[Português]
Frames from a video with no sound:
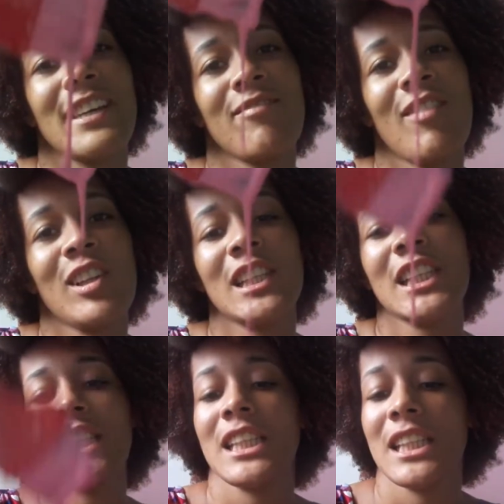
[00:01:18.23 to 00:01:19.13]
Bem
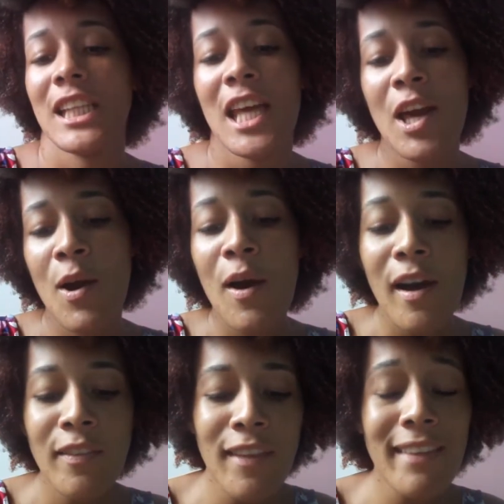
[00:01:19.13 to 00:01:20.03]
molinha assim.
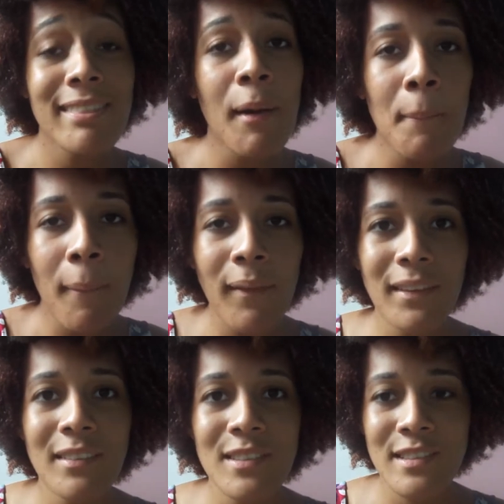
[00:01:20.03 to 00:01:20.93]
Não é tão
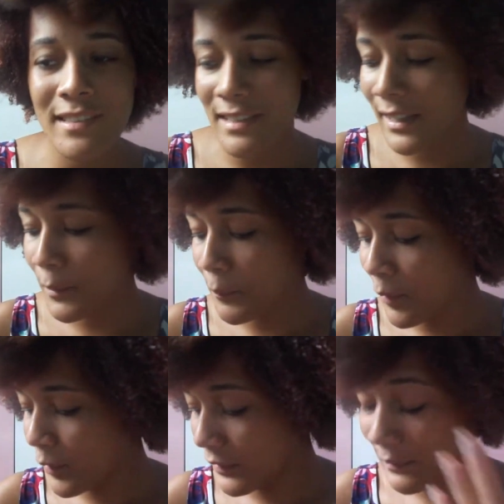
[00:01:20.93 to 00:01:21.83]
mole, é uma consistência
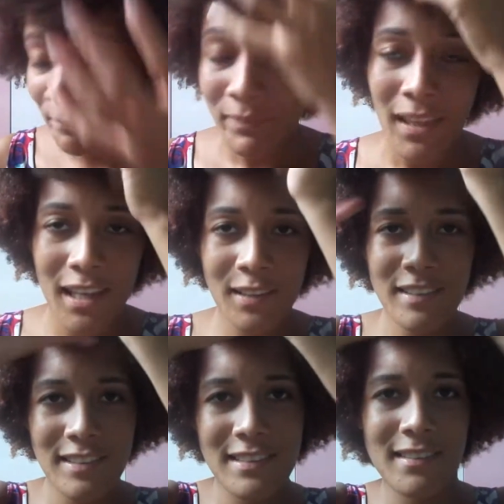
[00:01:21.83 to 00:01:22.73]
cremosa.
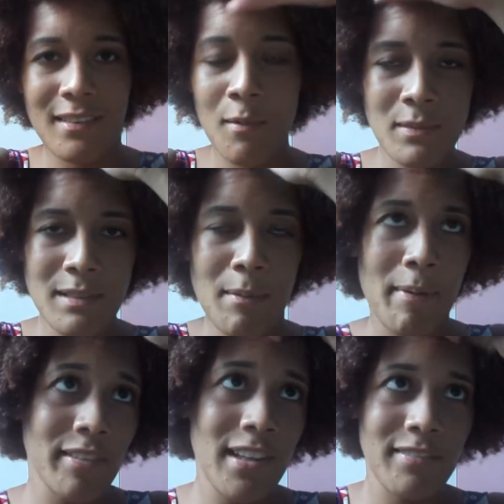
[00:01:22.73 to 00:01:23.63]
Eu deixei,
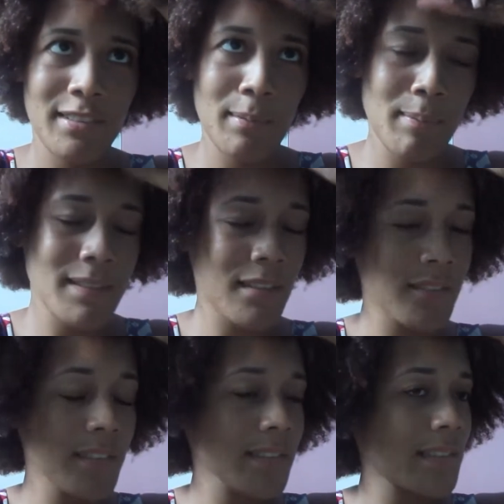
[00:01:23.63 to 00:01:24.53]
como sempre, a parte da frente
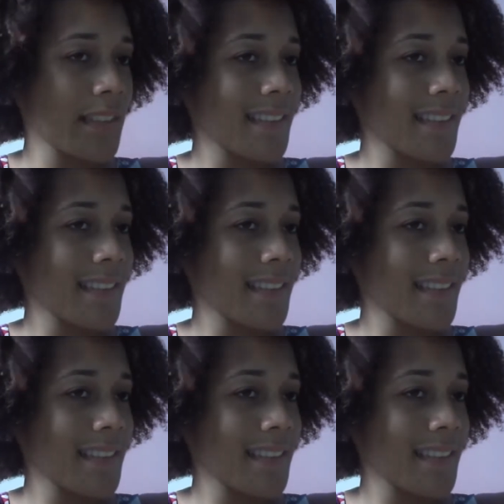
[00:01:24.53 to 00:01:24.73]
pra passar com